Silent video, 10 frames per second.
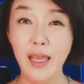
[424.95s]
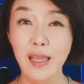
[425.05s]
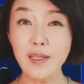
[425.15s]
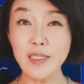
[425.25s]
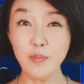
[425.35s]

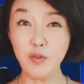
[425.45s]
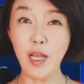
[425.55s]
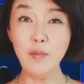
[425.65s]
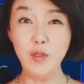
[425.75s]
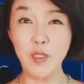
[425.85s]
여기서
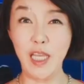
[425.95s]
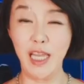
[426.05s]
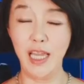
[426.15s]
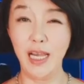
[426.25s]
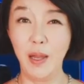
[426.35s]
북한
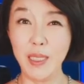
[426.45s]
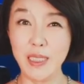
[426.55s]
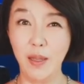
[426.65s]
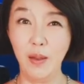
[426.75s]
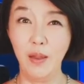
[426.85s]
문제
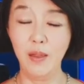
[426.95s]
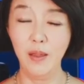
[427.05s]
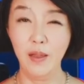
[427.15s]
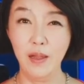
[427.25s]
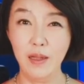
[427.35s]
나왔어요.
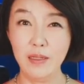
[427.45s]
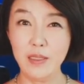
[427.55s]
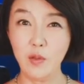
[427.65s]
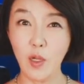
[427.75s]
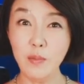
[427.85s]

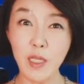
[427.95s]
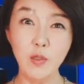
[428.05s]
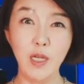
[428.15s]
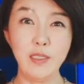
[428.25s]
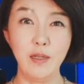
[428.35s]
저도 깜짝
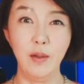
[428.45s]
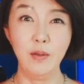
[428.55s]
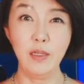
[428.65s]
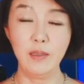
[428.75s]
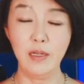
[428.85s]
놀랐어요.
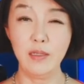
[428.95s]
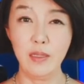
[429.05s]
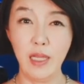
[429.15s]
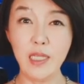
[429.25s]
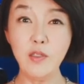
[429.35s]

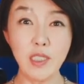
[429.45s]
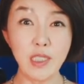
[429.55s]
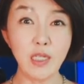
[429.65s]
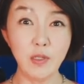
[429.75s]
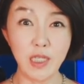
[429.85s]
내셔널 어,
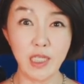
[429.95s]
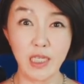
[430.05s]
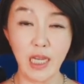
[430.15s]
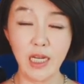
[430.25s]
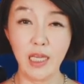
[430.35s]

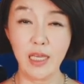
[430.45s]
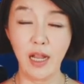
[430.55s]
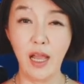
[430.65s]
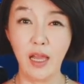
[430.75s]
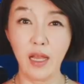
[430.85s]
시큐리티 얘기를
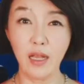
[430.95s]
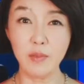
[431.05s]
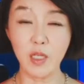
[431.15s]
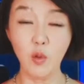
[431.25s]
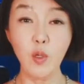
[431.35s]
하다가
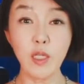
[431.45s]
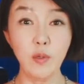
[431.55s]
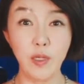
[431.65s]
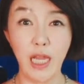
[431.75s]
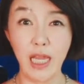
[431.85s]
갑자기 노스
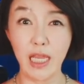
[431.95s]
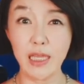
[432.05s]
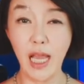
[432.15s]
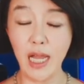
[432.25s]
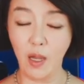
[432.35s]
코리아
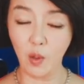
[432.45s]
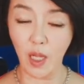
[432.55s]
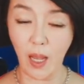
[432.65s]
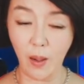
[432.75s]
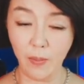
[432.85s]
얘기 딱 나온
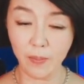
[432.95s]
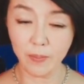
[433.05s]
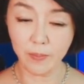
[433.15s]
거예요.